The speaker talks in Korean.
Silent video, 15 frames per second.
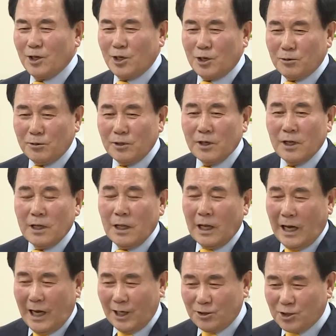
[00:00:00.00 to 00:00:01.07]
여러분
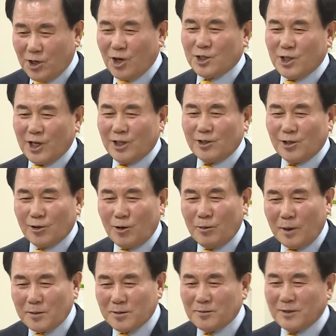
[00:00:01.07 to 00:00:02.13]
아주 경청해 주셔서
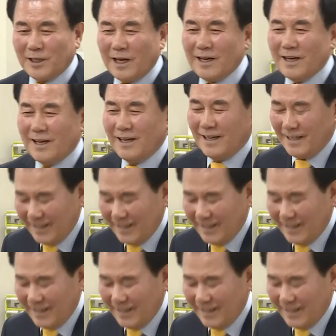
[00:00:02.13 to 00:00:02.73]
고맙습니다.